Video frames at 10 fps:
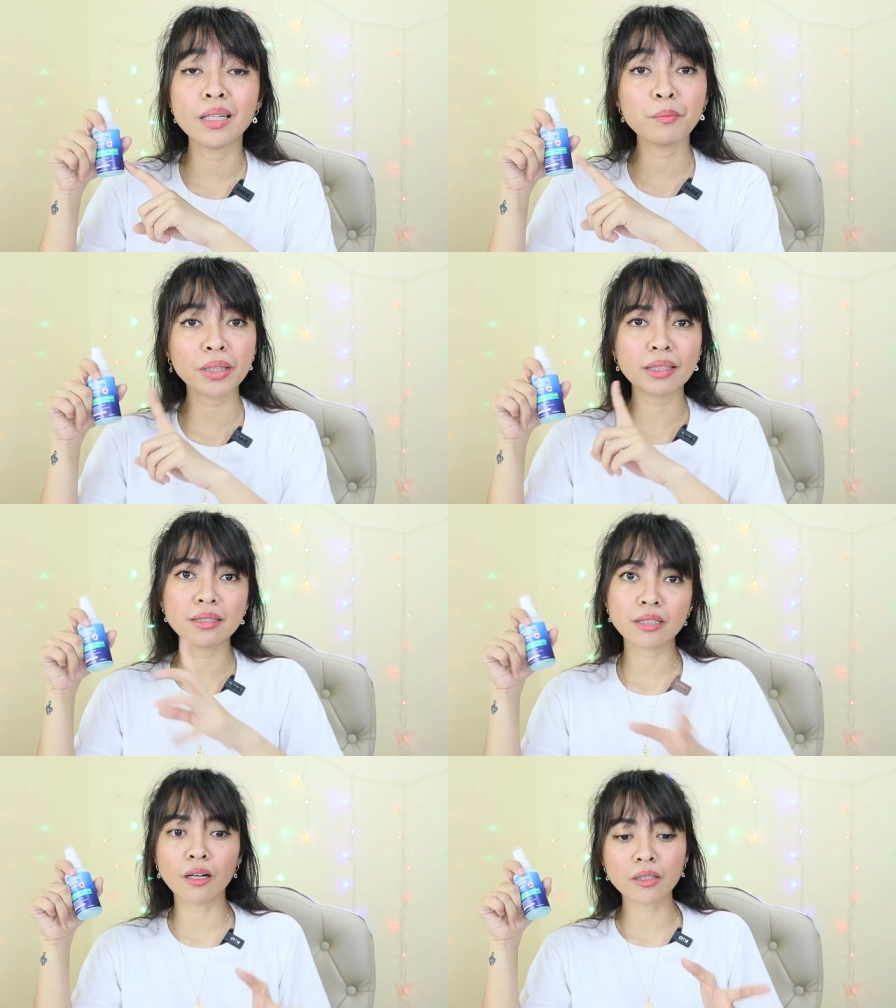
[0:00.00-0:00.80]

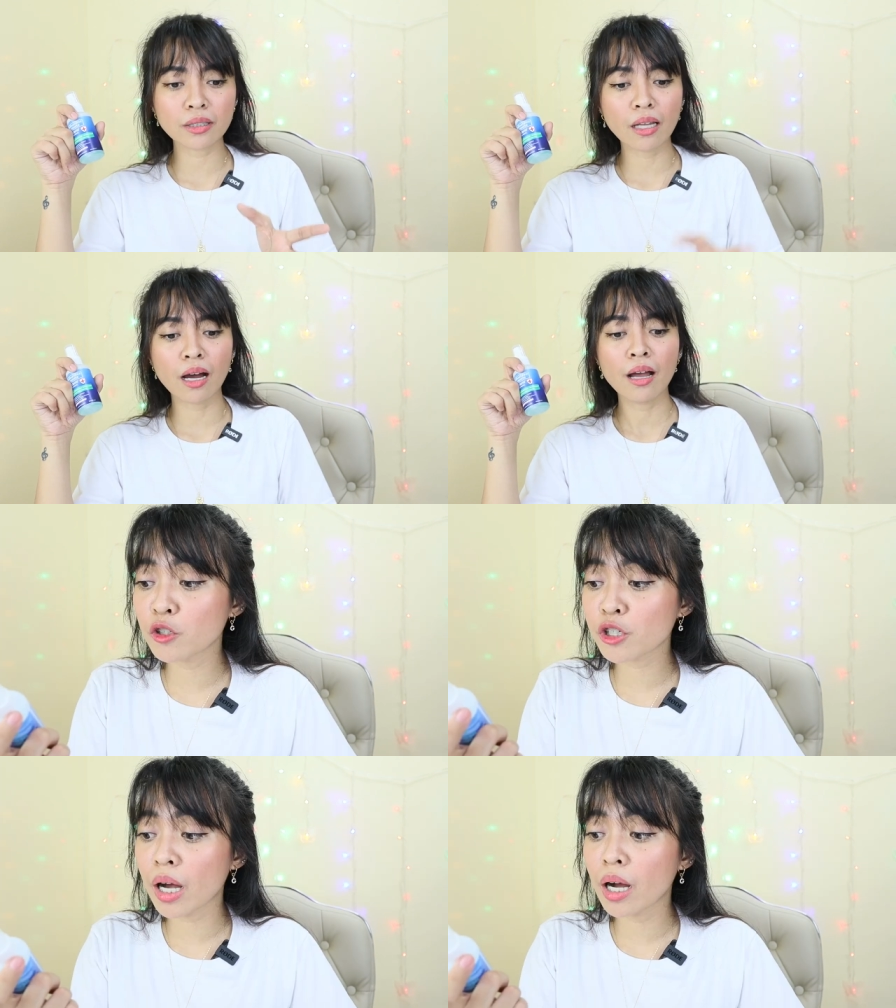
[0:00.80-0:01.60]
Limited stocks lang.
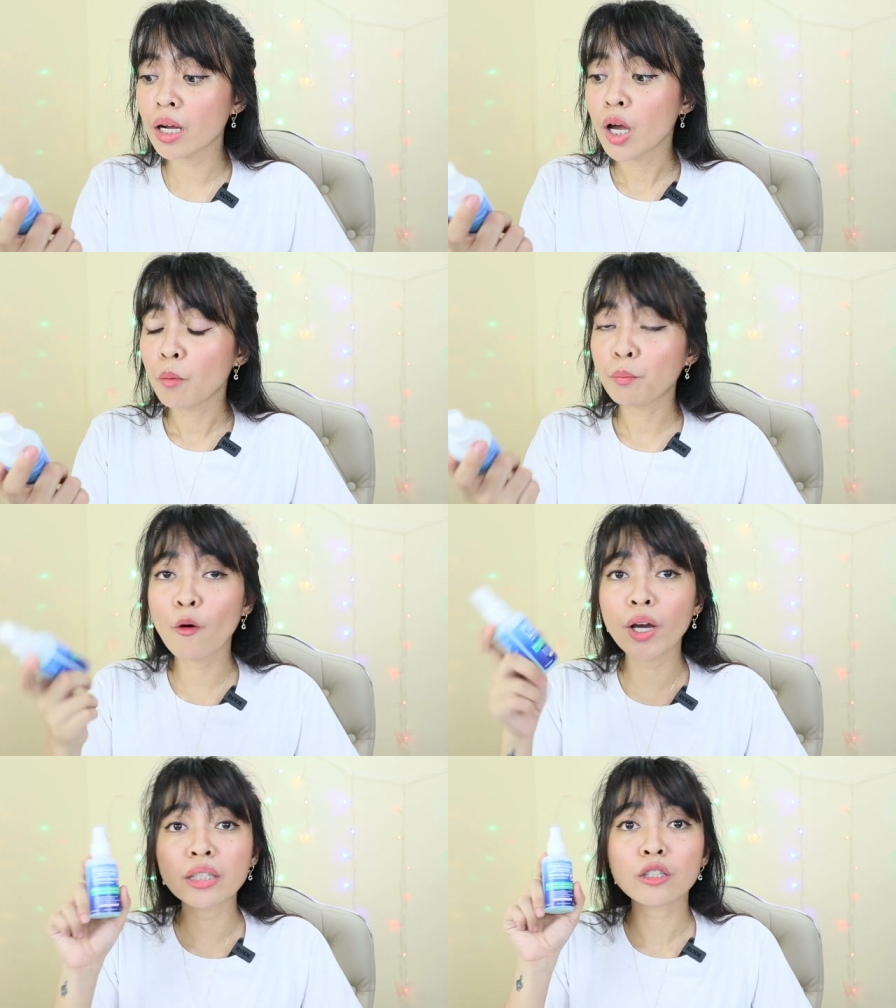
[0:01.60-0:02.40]
Meron siyang
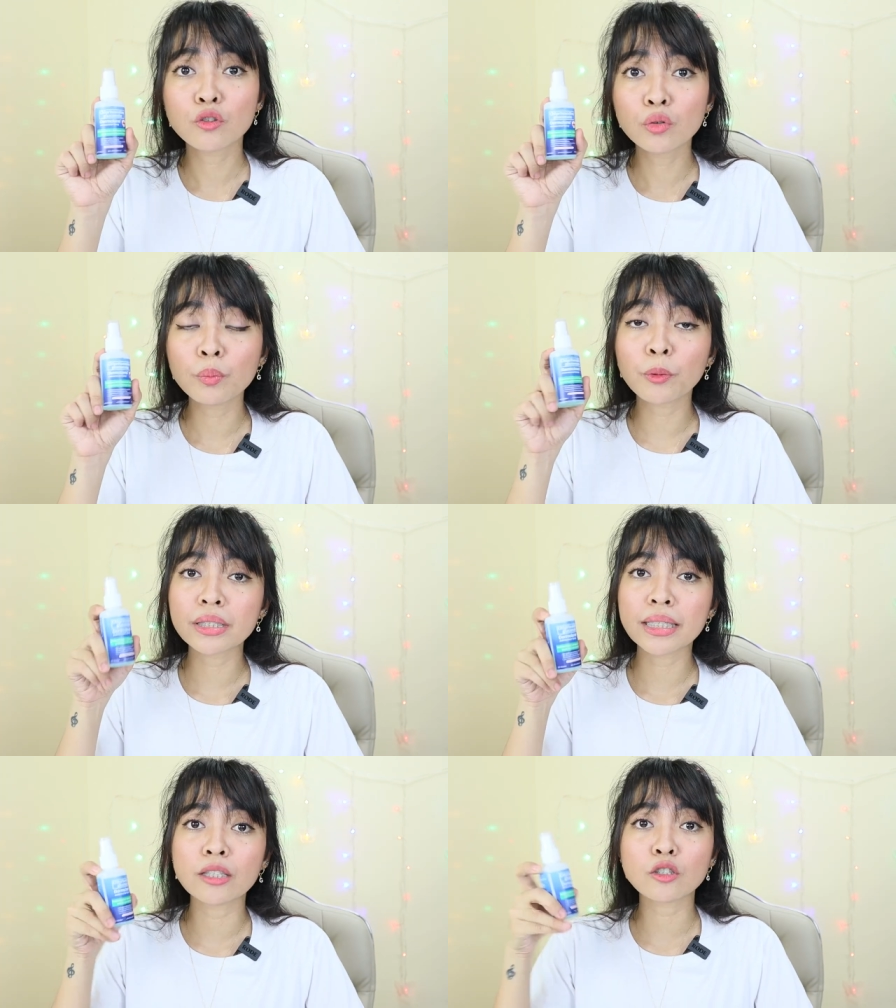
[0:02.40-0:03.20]

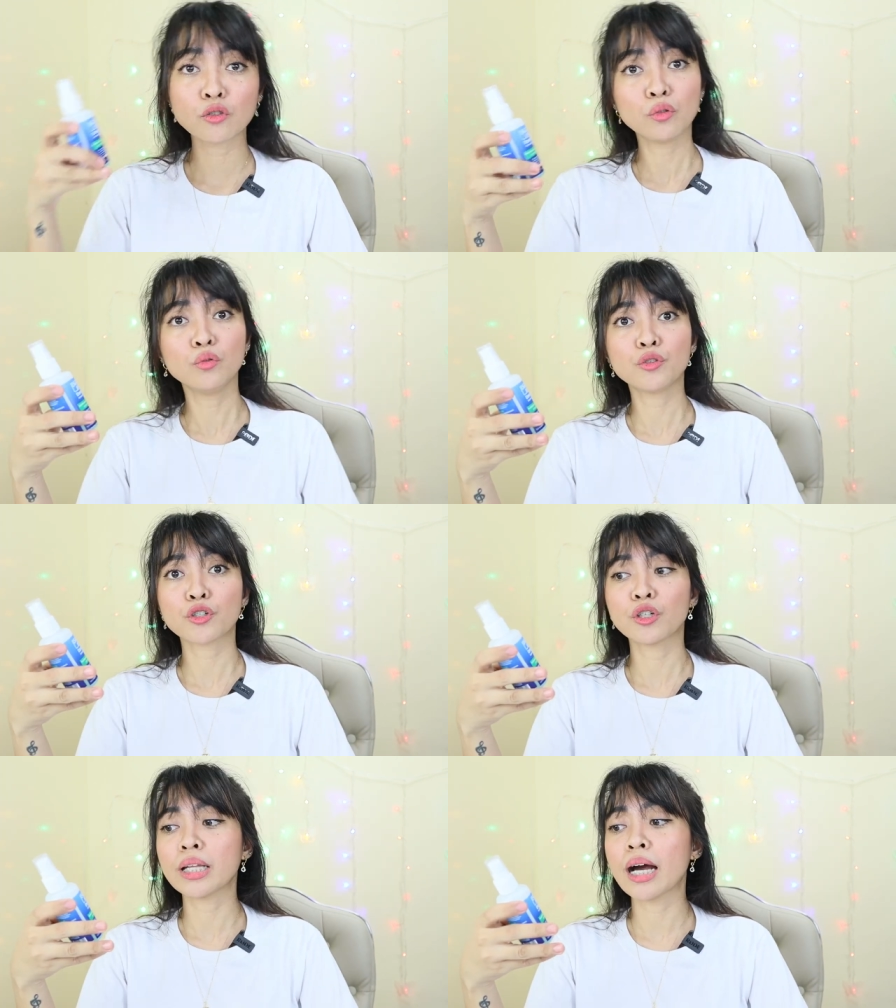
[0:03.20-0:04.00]
0.2%
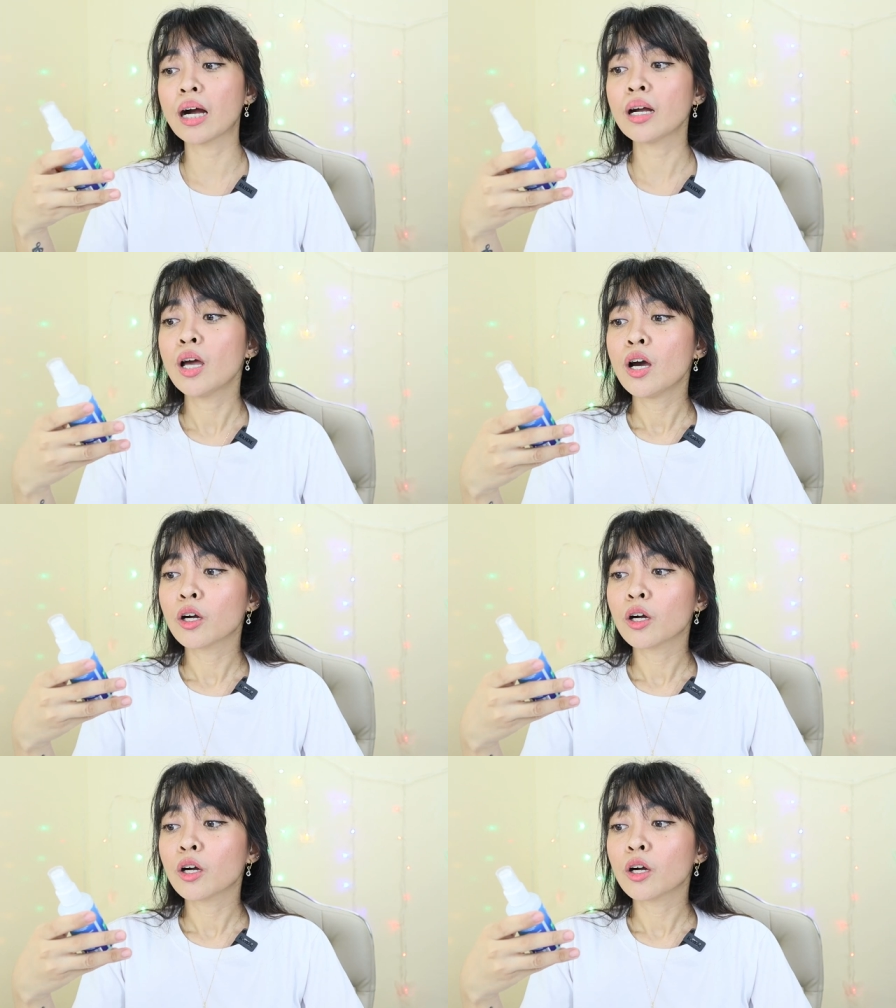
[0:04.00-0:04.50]
solution ng